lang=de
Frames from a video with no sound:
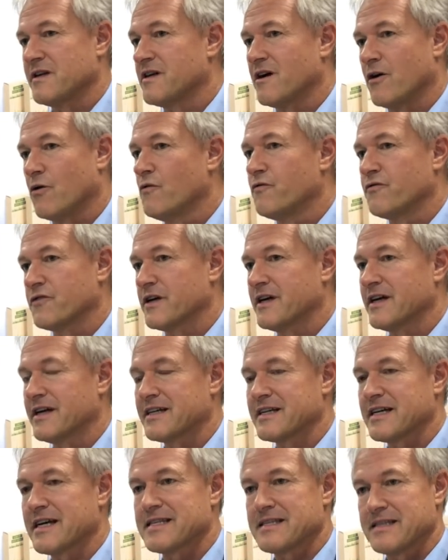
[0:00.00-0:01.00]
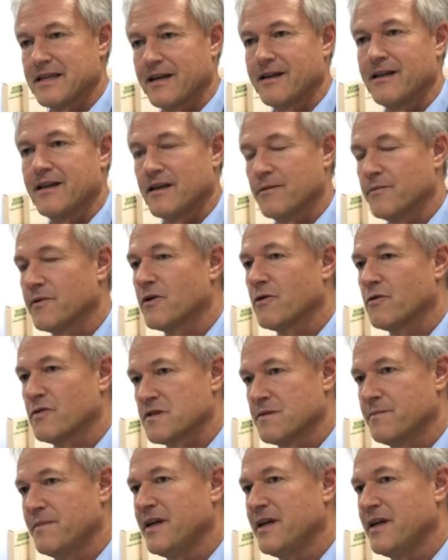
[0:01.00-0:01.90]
der Aufträge tatsächlich immer noch aus dem